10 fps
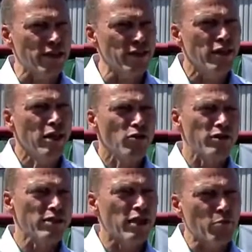hat.
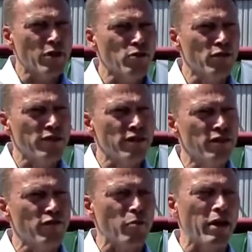Und das kann man nur
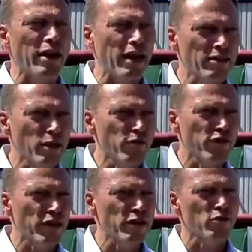wissen, wenn man langsam
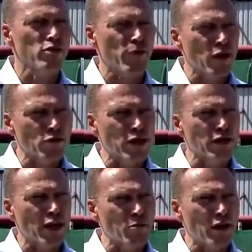fährt und zwei oder
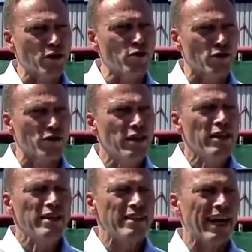dreimal guckt.
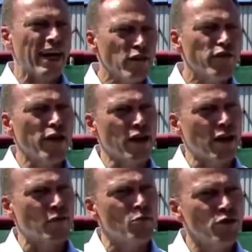Der
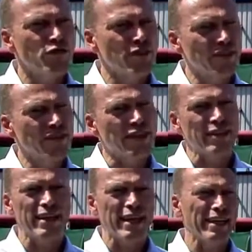Radfahrer muss wissen,
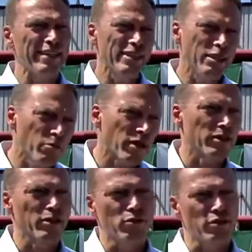dass er immer
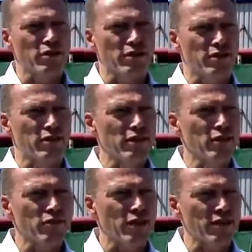den Kürzeren
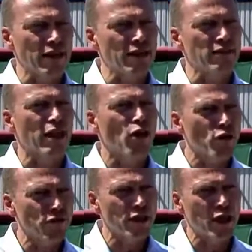zieht und das heißt,
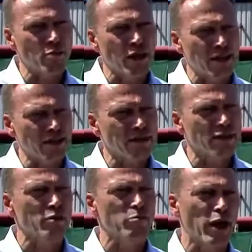auch wenn er im Recht
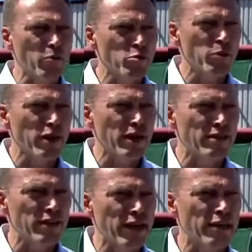ist,
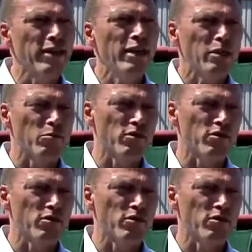bremsbereit sein, im